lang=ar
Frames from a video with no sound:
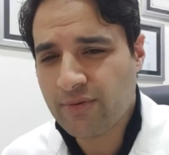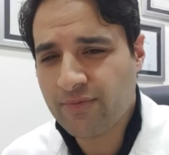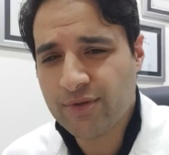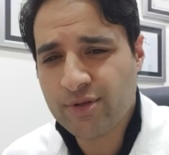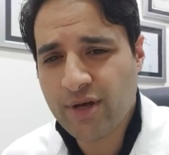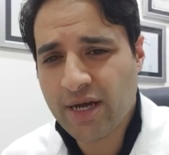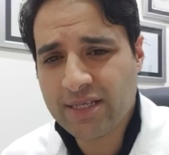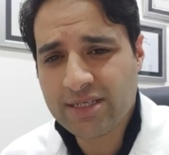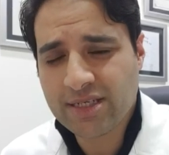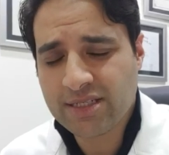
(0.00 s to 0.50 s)

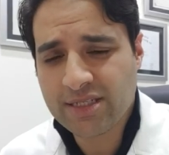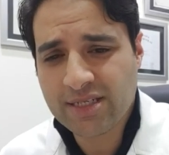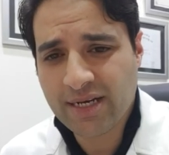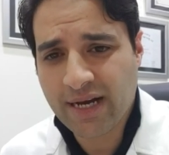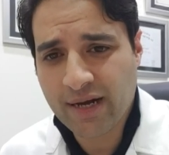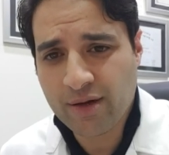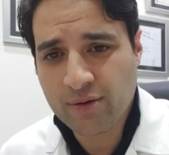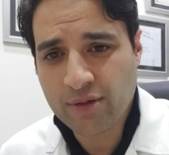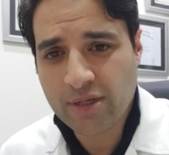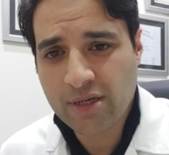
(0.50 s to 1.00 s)
الفيديوهات كتيره
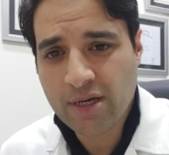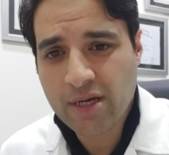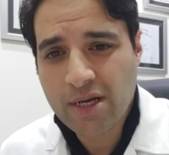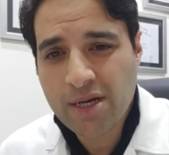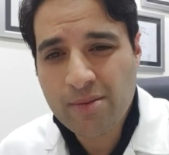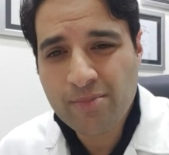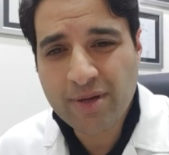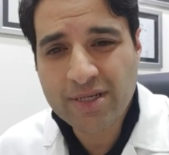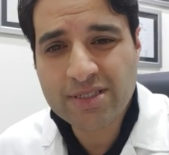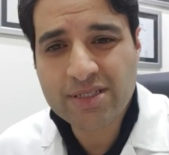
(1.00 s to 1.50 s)
قوي
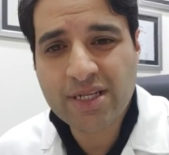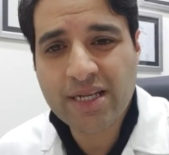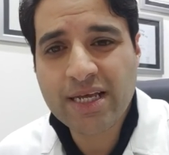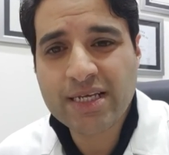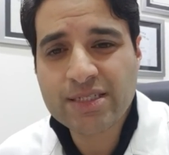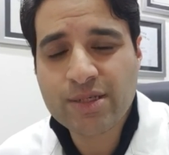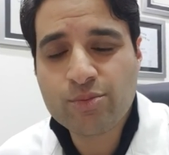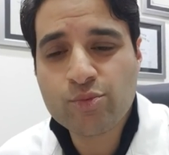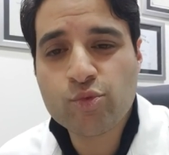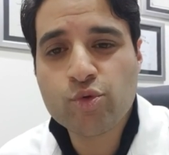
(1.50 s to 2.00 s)
بس
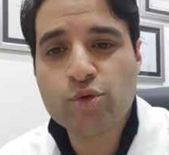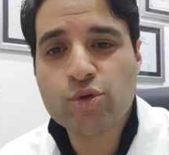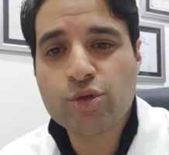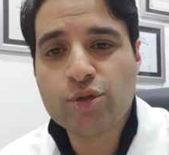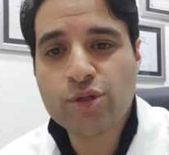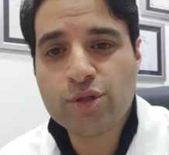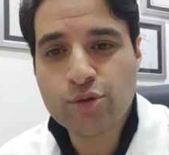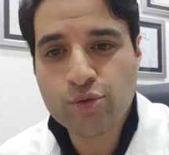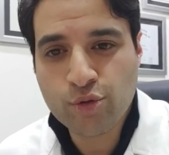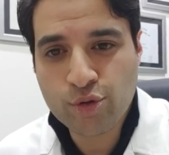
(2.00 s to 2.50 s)
لازم
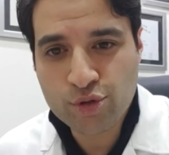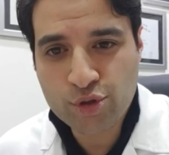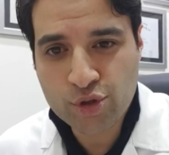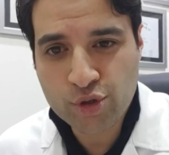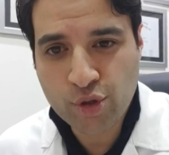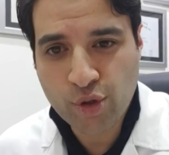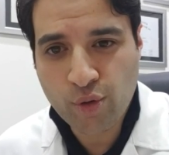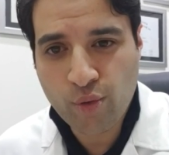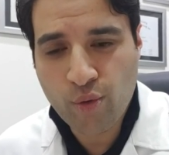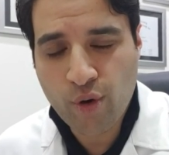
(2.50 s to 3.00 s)

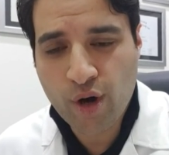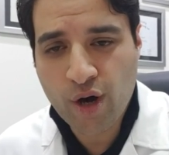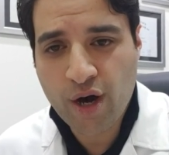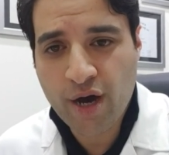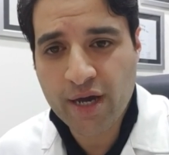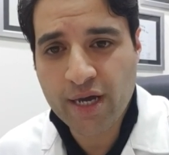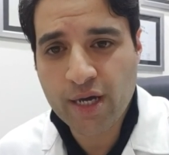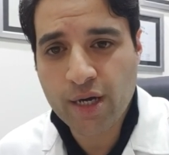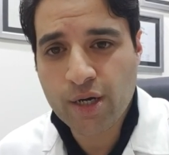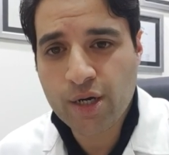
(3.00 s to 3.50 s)
ننشر
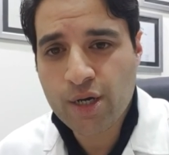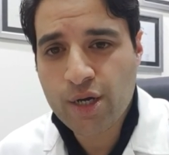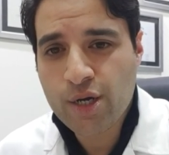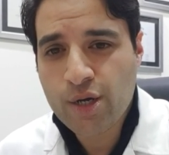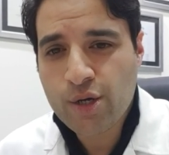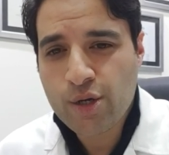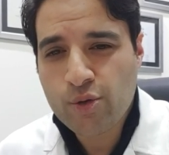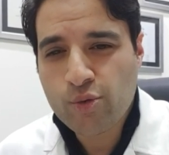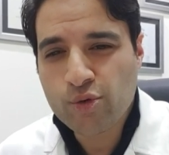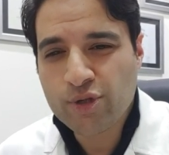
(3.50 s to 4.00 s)
الوقايه
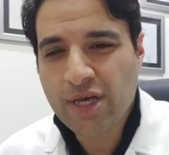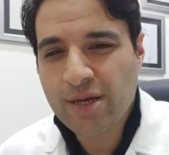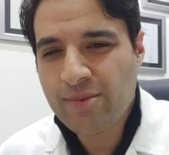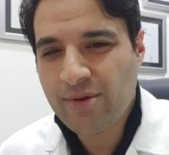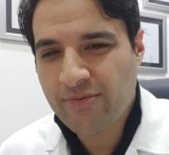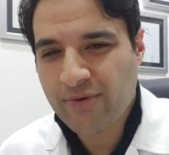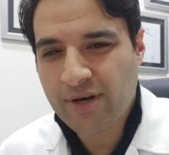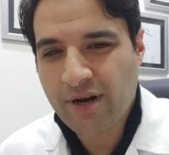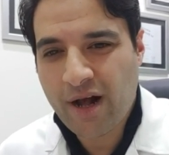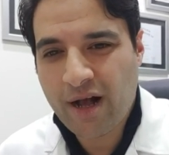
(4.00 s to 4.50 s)
ودايما
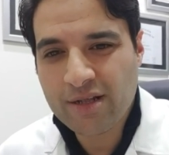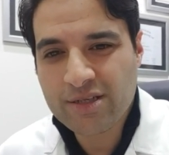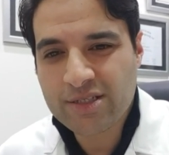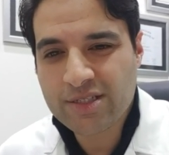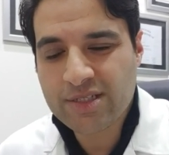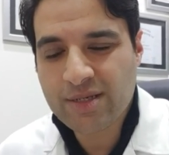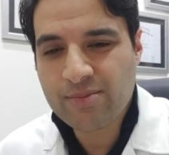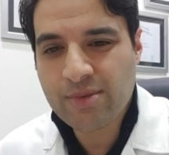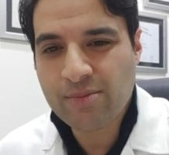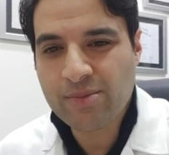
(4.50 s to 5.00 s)
في جراحات
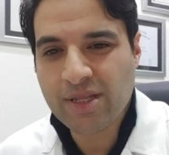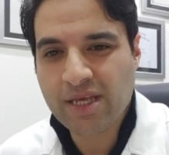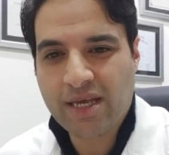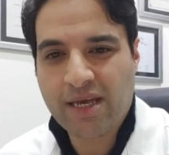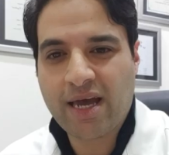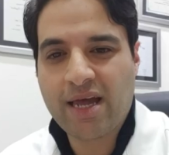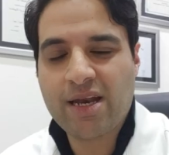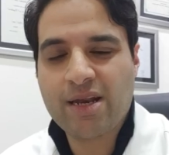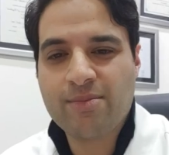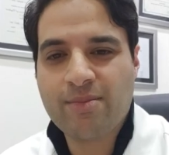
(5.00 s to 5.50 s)
السمنه
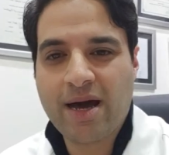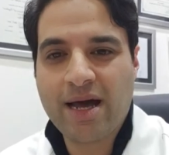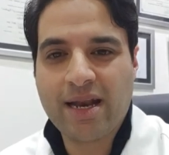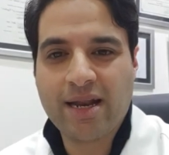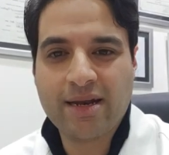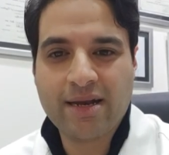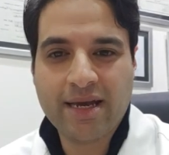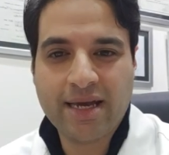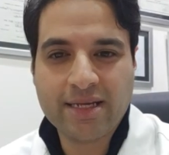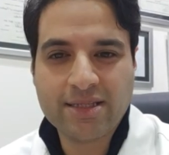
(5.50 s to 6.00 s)
بنتكلم على
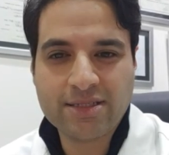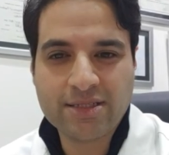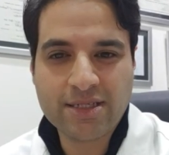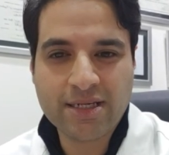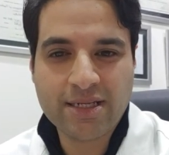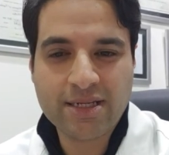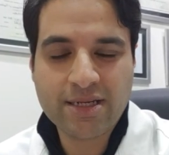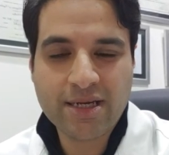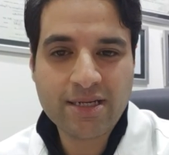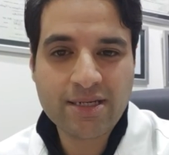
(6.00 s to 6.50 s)
الاتي
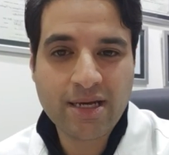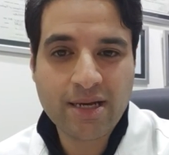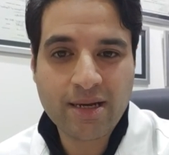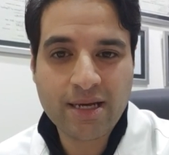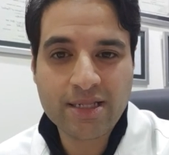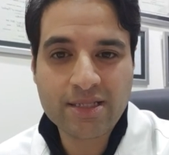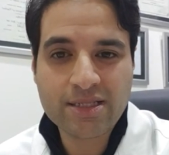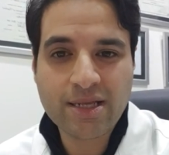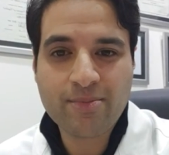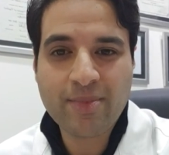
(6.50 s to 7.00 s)
ان
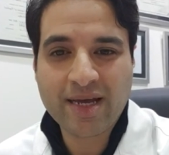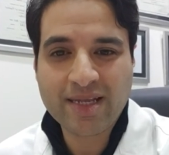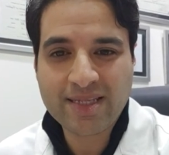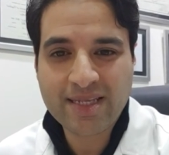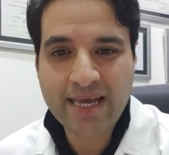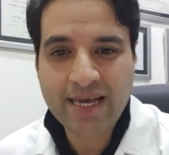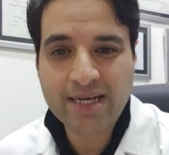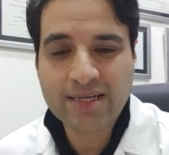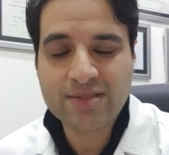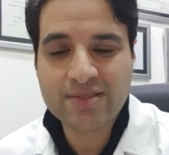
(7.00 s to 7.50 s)
احنا انت
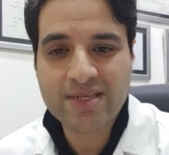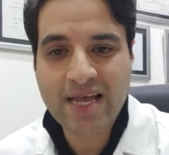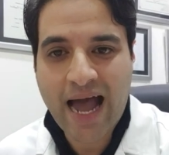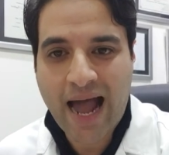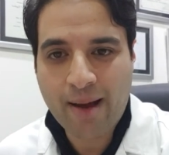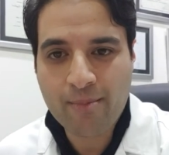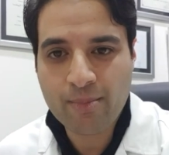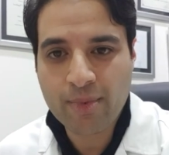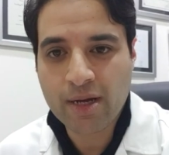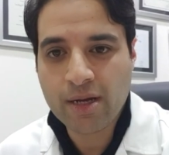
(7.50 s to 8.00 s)
محتاج
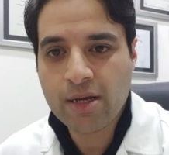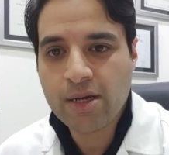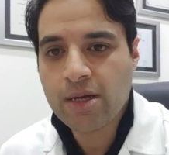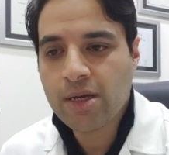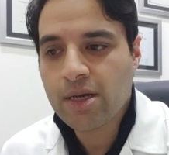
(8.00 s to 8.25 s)
دعم